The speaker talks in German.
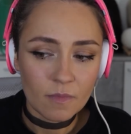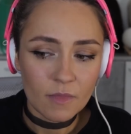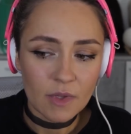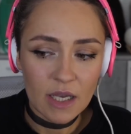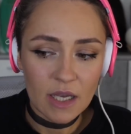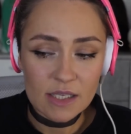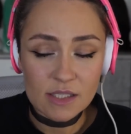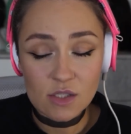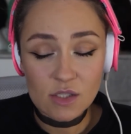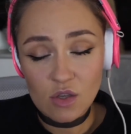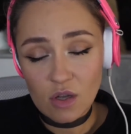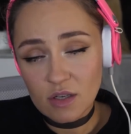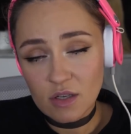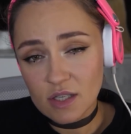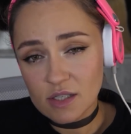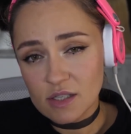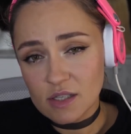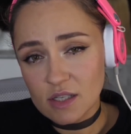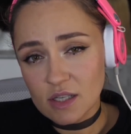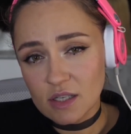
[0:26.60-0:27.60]
Erstens kann ich
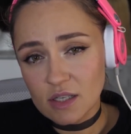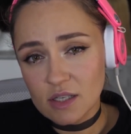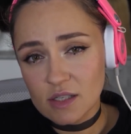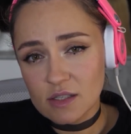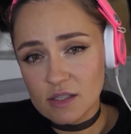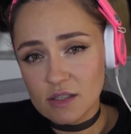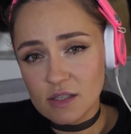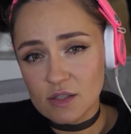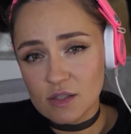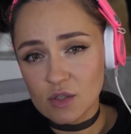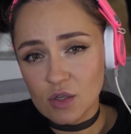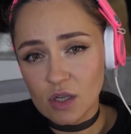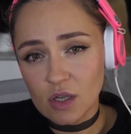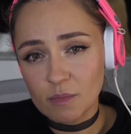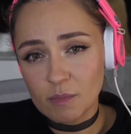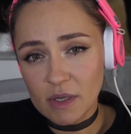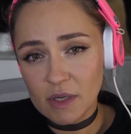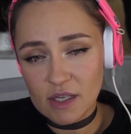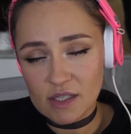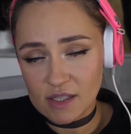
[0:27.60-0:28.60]
das nicht genießen, das Zeug,
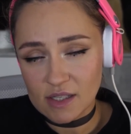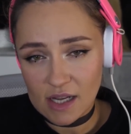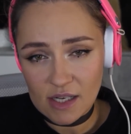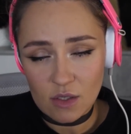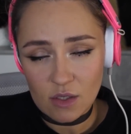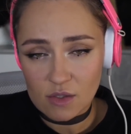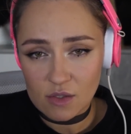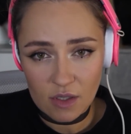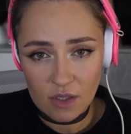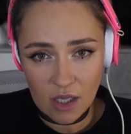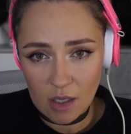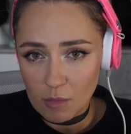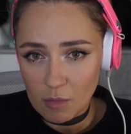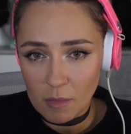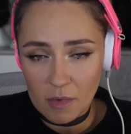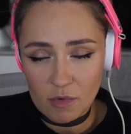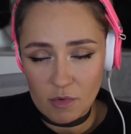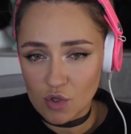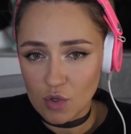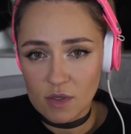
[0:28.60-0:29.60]
das Geld auszugeben um
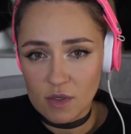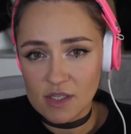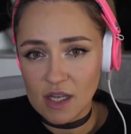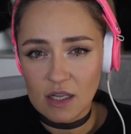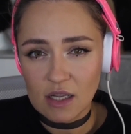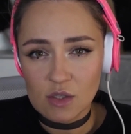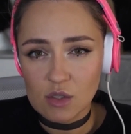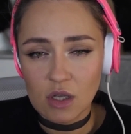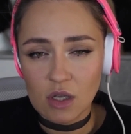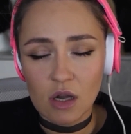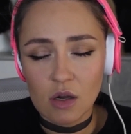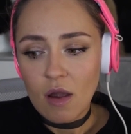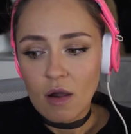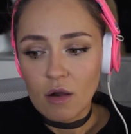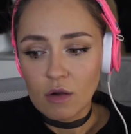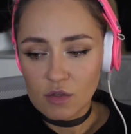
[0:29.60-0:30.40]
mir schöne Sachen zu kaufen.